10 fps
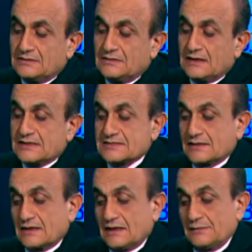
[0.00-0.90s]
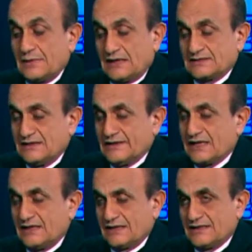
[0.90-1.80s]
لا صراحة بعد نحن
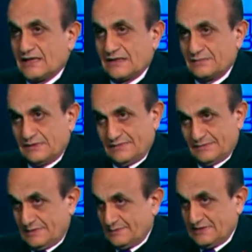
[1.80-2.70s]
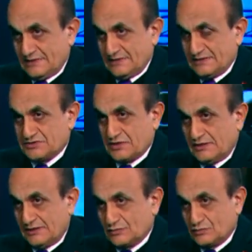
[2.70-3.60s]
هلا نعنا بالبدايات إن شاء
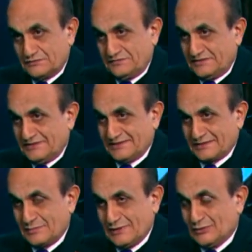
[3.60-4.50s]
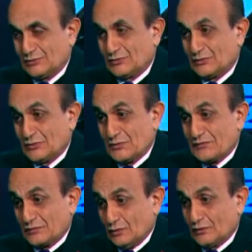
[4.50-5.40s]
الله بيكون في إقبال
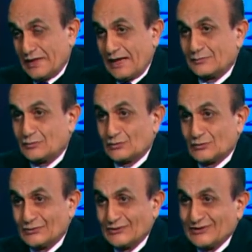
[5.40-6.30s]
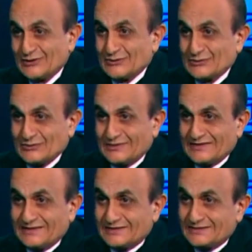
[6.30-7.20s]
وبيفتحوا لنا قلبهم
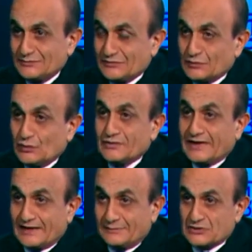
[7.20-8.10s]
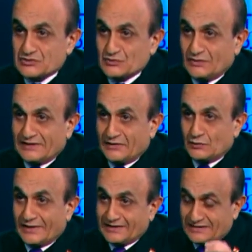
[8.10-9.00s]
وبيفتحوا لنا على المشروع
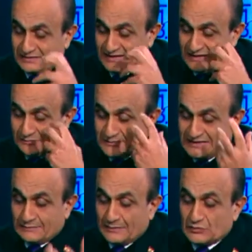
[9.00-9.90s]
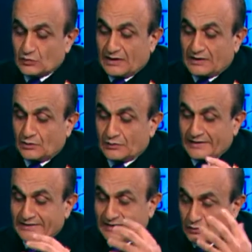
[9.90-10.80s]
لأنه أنا مثل ما بتوقعوا
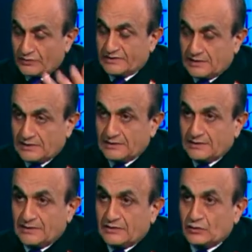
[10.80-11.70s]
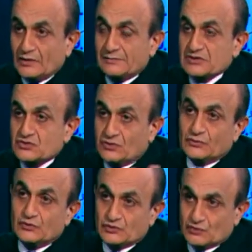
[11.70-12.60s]
يعني كرؤية إنه هي مشروع
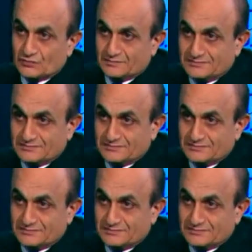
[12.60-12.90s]
بده يضرب